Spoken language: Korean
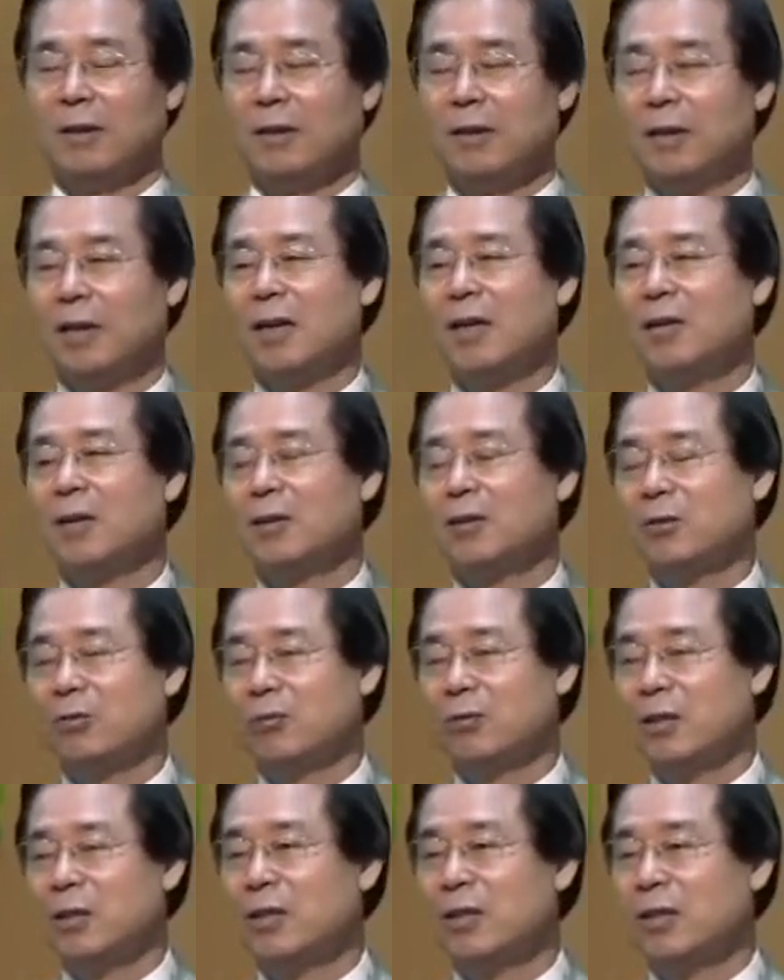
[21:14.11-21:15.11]
를 들어서
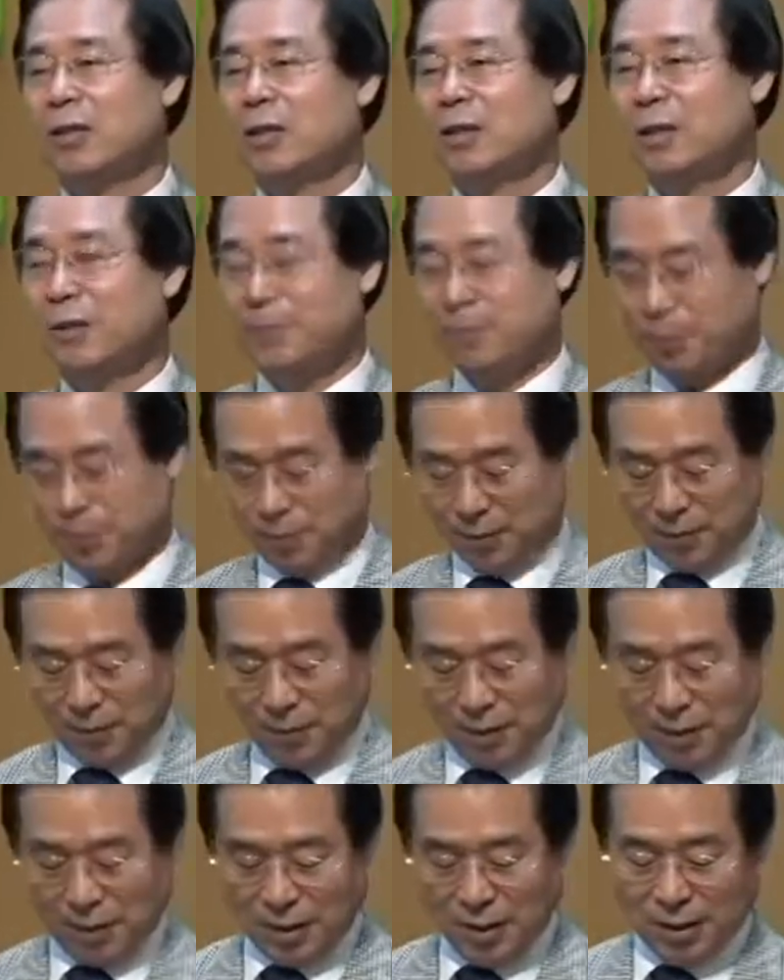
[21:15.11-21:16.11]
우리를
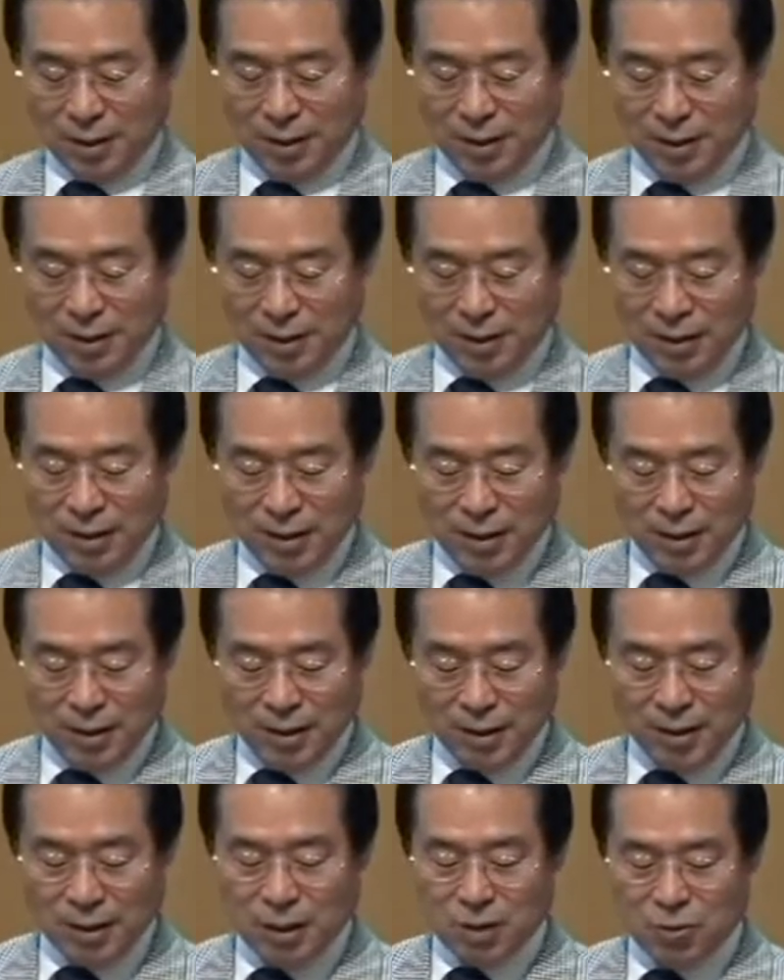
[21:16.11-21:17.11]
예,
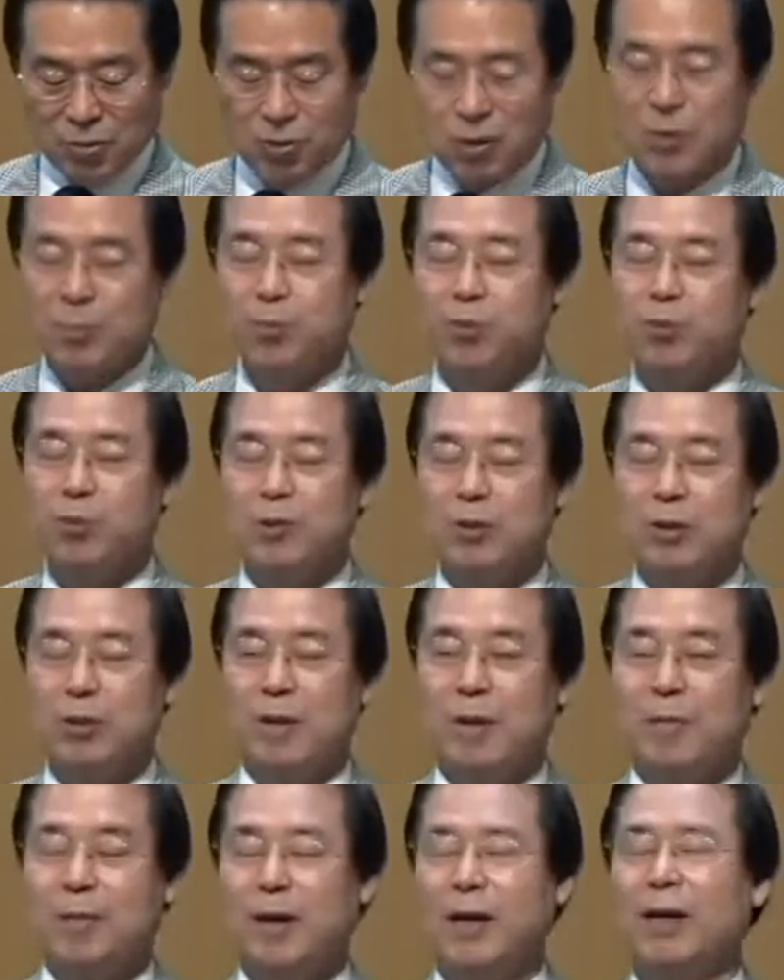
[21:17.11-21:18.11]
길러주신 부모님
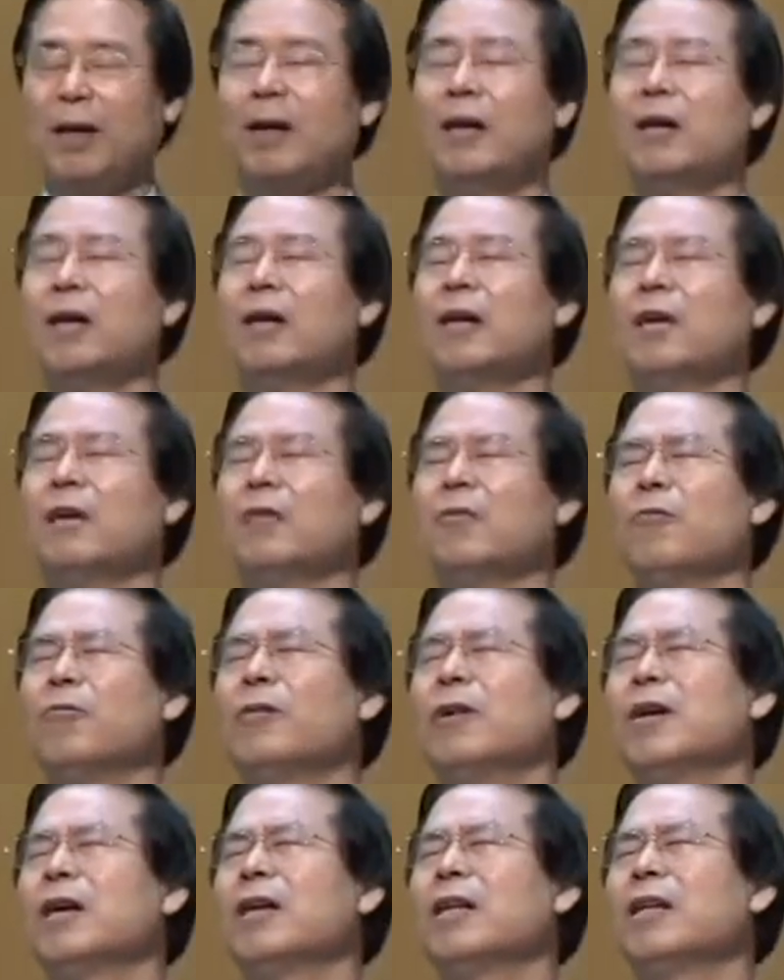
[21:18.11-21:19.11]
앞에
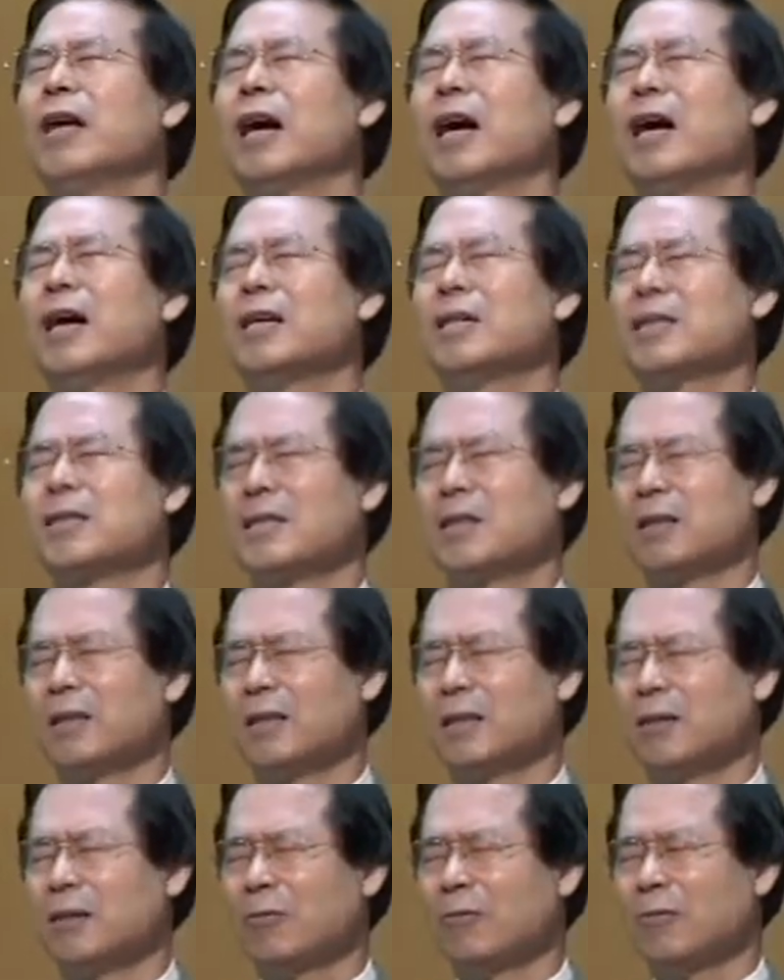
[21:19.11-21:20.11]
왜
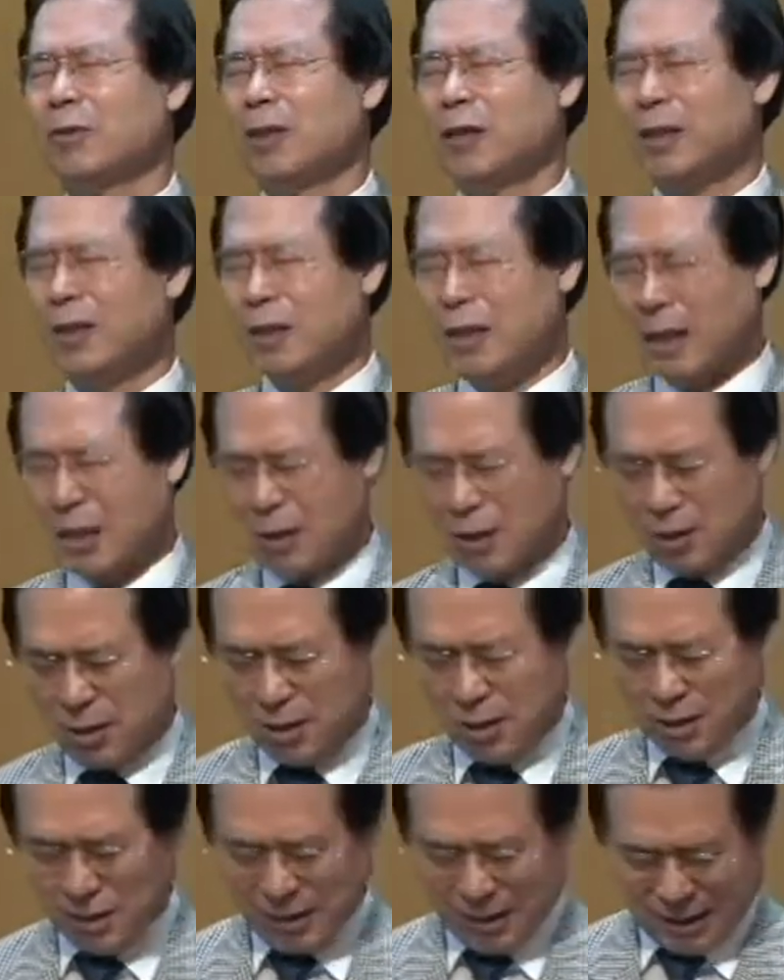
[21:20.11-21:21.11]
낳았어? 왜
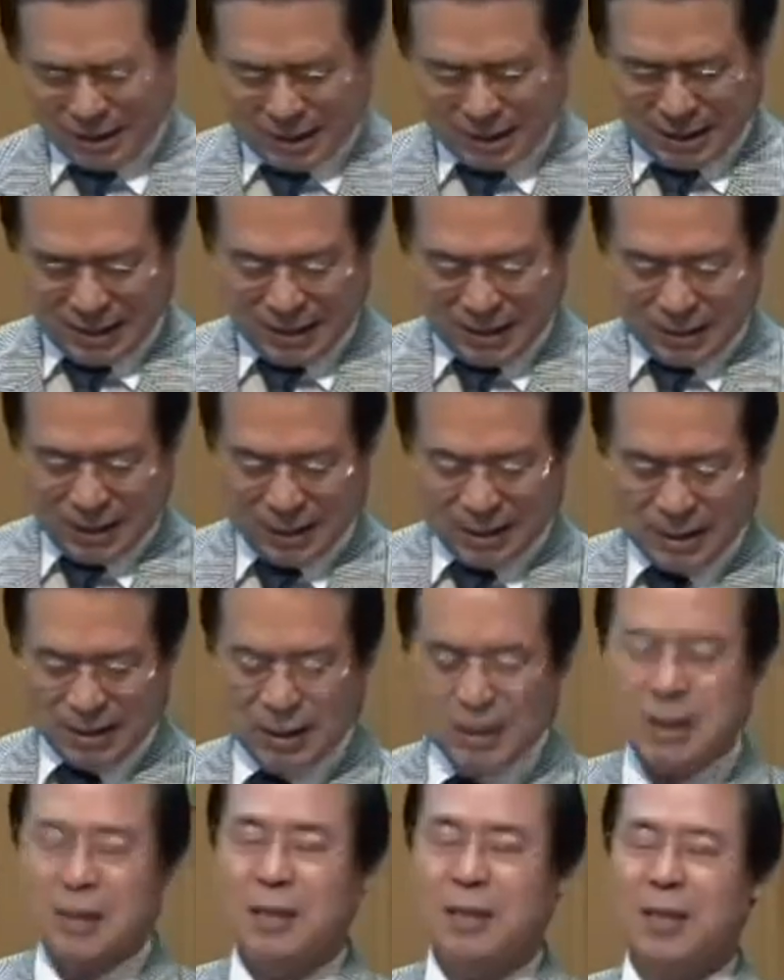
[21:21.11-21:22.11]
나를
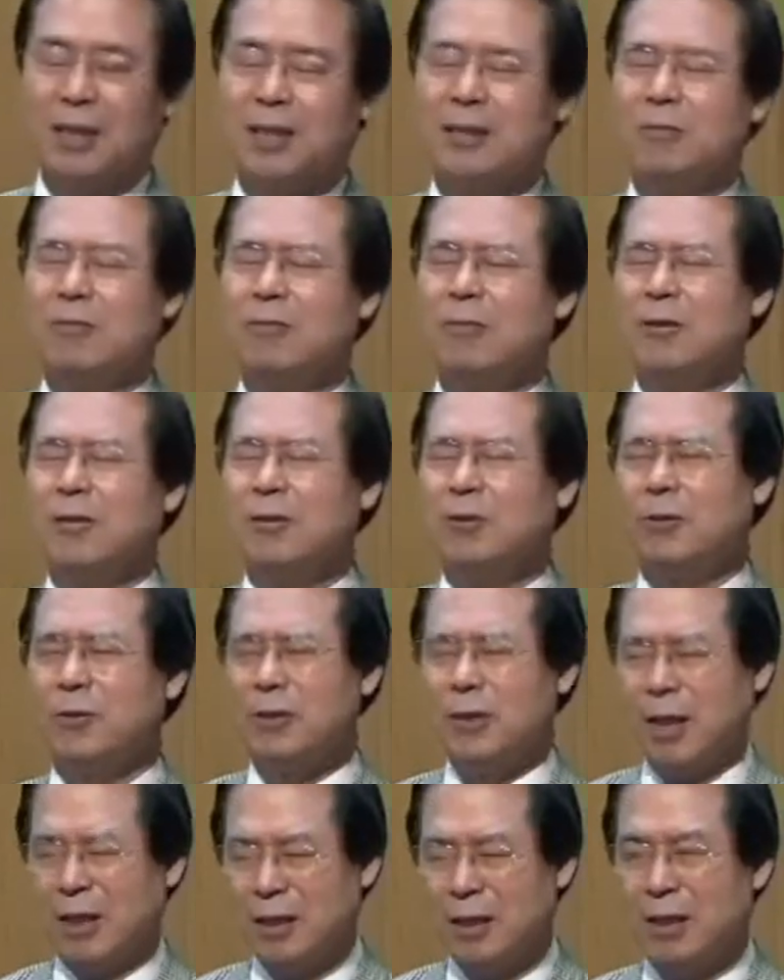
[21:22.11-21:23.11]
이렇게 키우려고
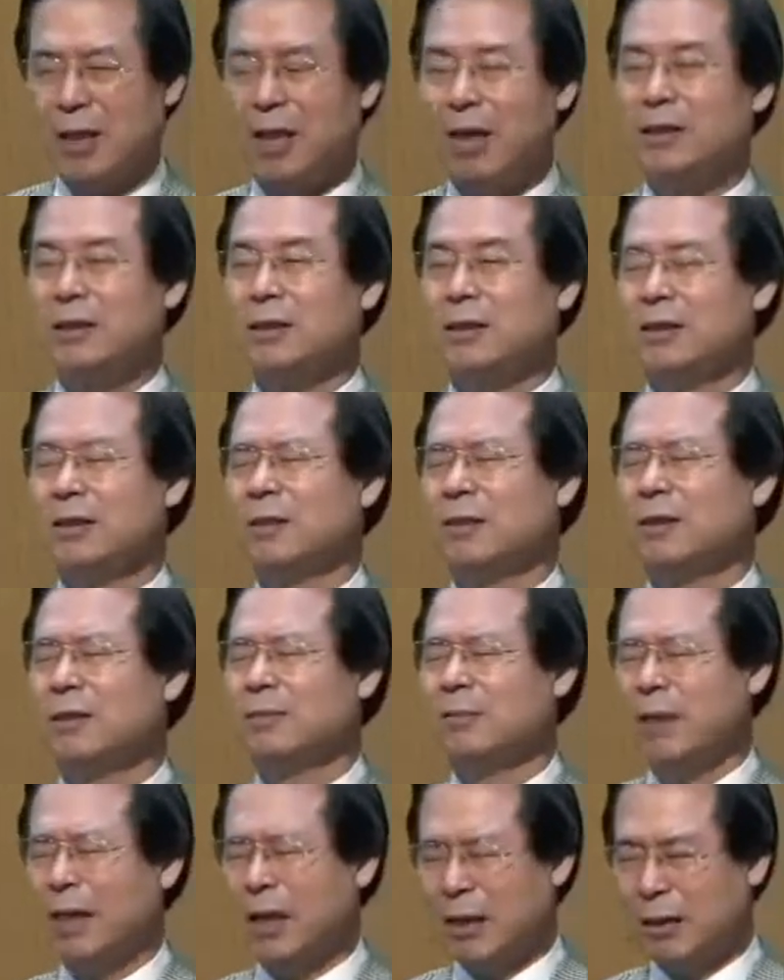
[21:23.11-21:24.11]
나를 낳았어.
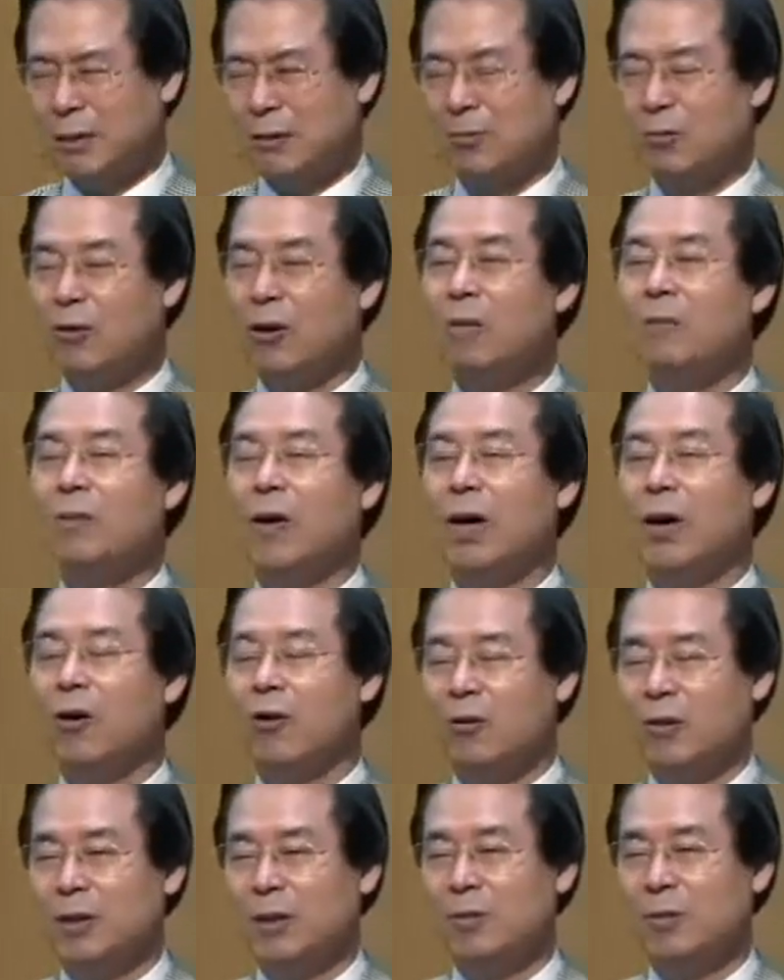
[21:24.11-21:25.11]
막그
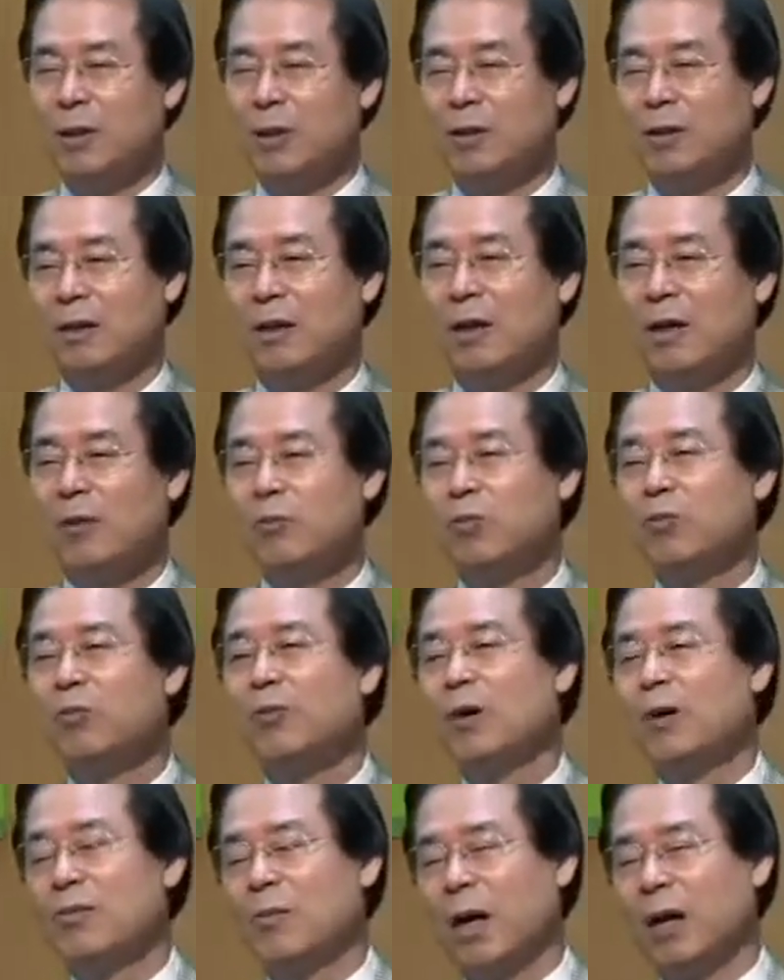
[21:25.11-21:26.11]
원마오 그러면
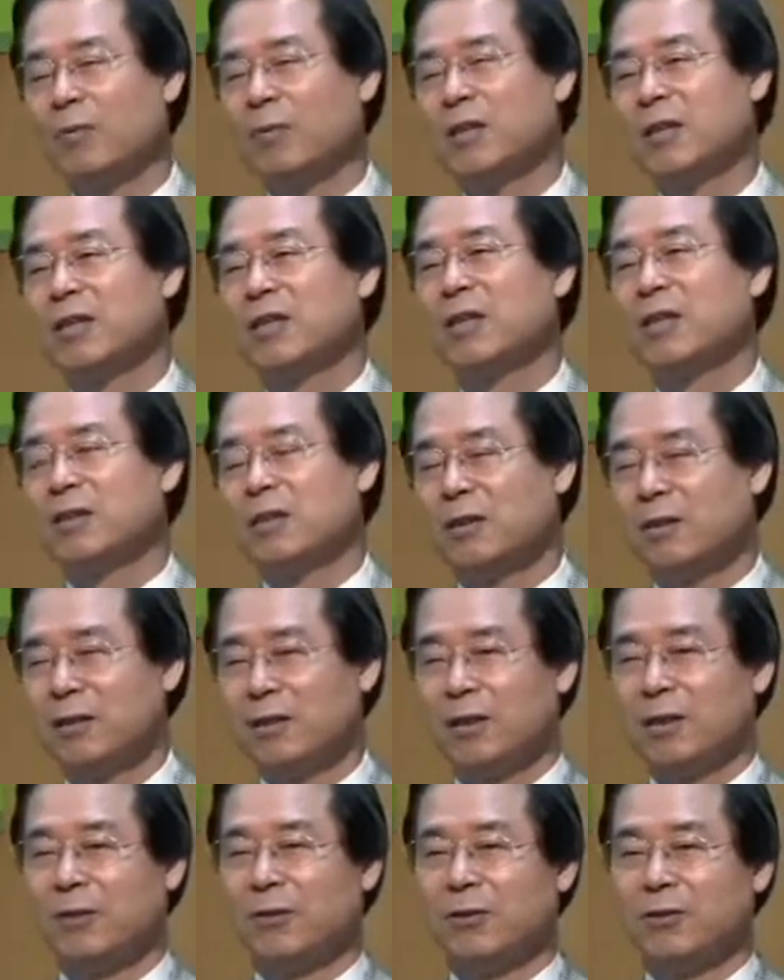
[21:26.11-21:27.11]
부모의 마음이 찢어지는
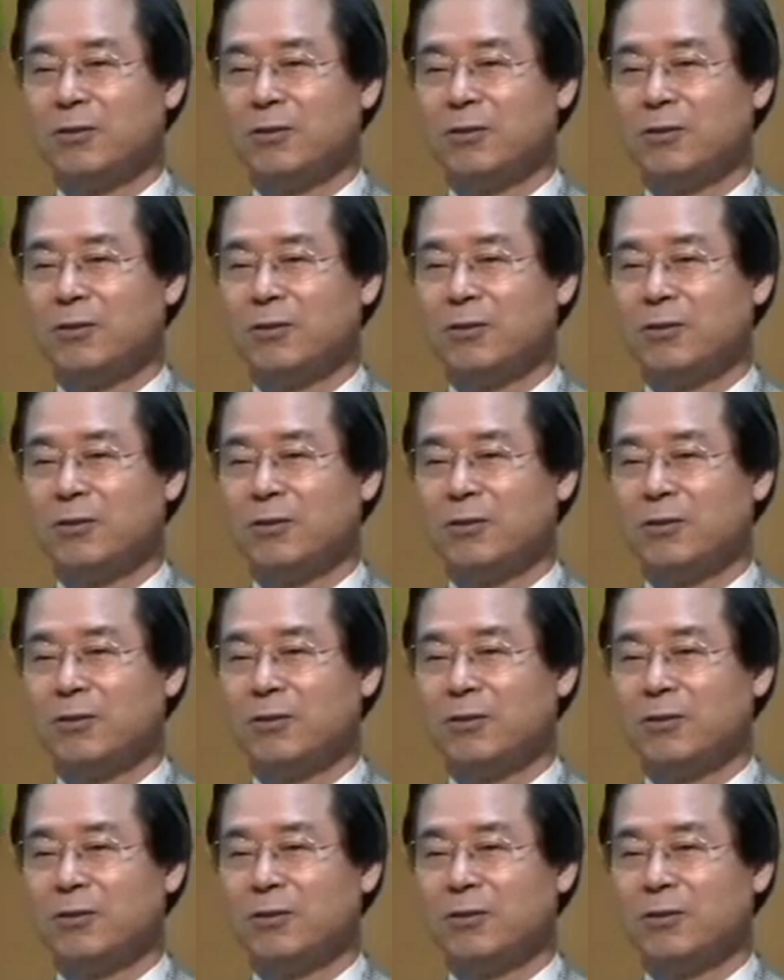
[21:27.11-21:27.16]
거예요.